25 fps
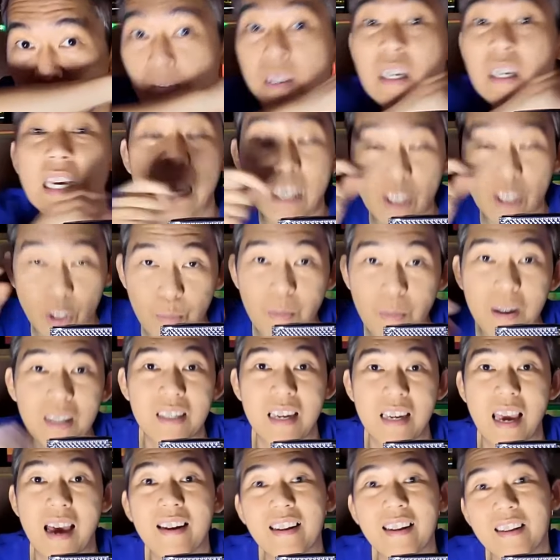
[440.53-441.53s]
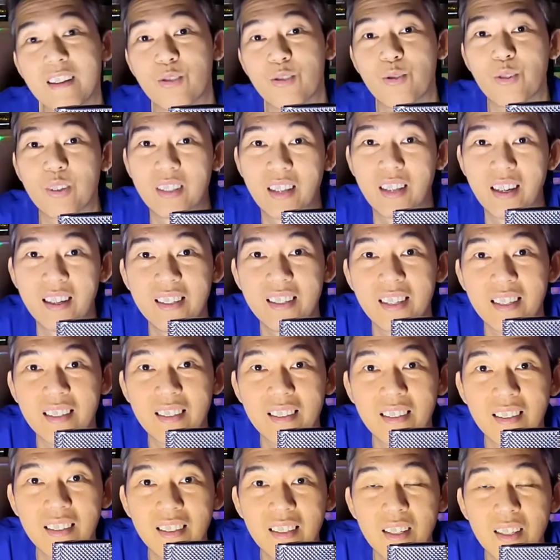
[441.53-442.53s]
itu masih ada di kulit kalian.
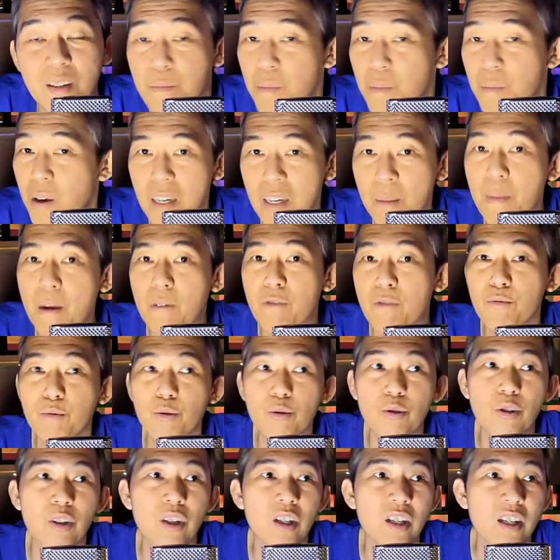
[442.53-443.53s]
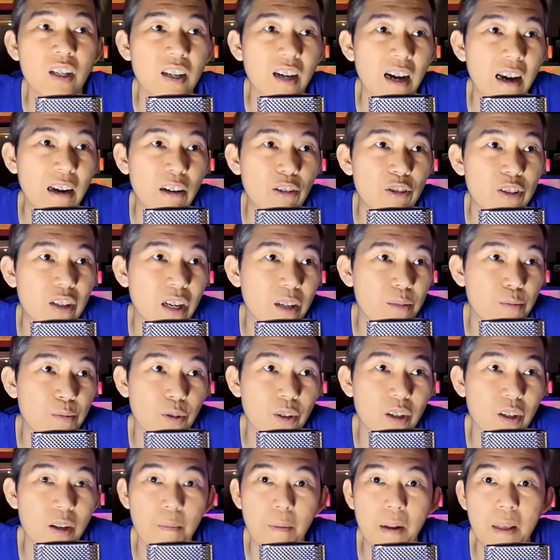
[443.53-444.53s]
Biasa parfum tuh kalau silas
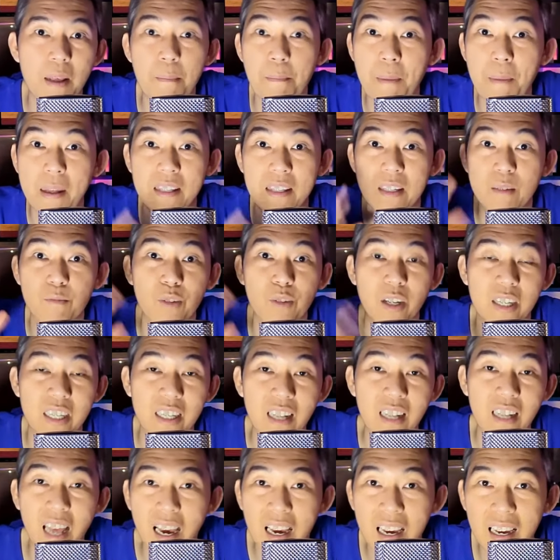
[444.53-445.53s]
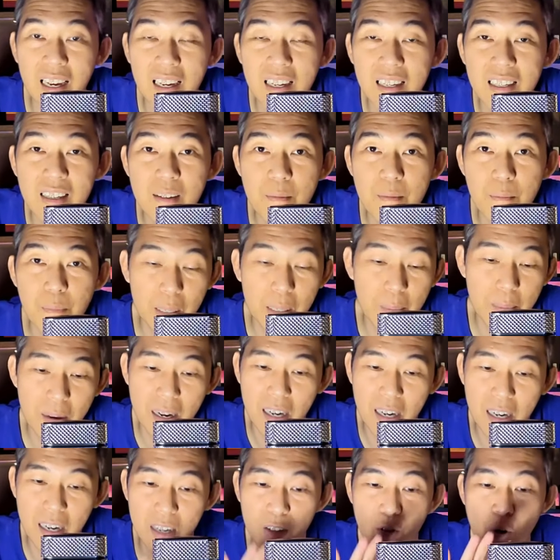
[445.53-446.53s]
prosesnya paling 4 jam udah hilang. Pertama
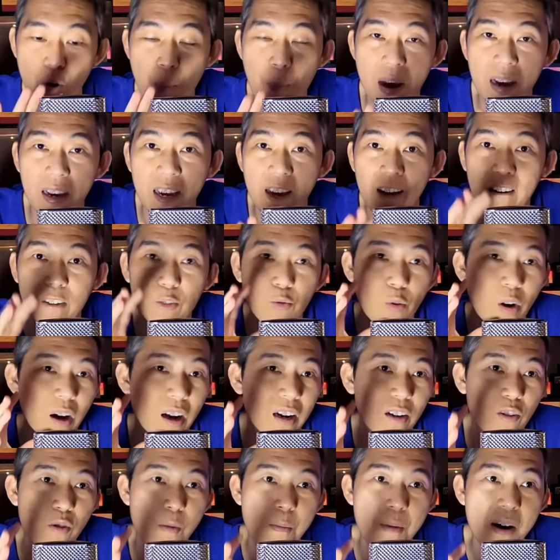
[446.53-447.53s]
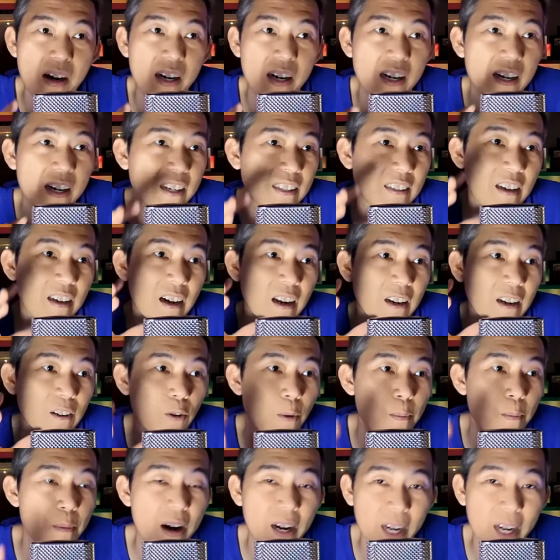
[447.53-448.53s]
kali gue pakai, kedua kali gue pakai, ketiga kali
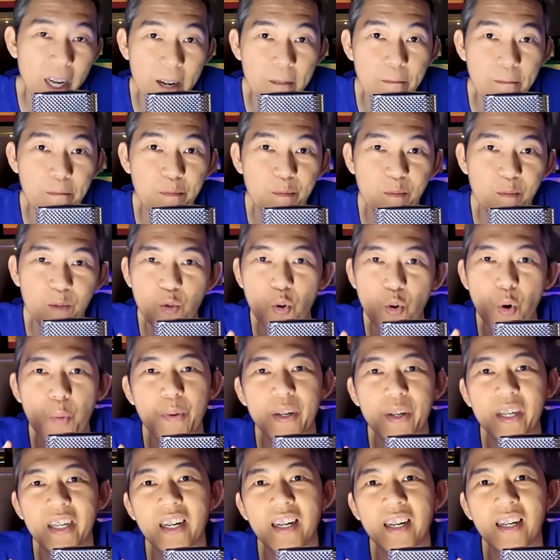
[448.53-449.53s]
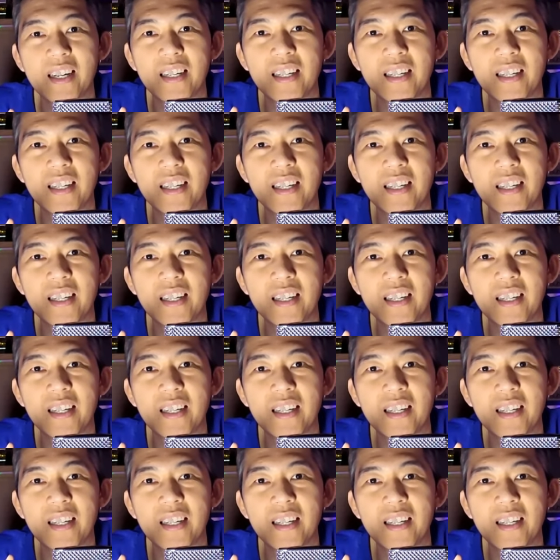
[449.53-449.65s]
gue pakai, gue pikir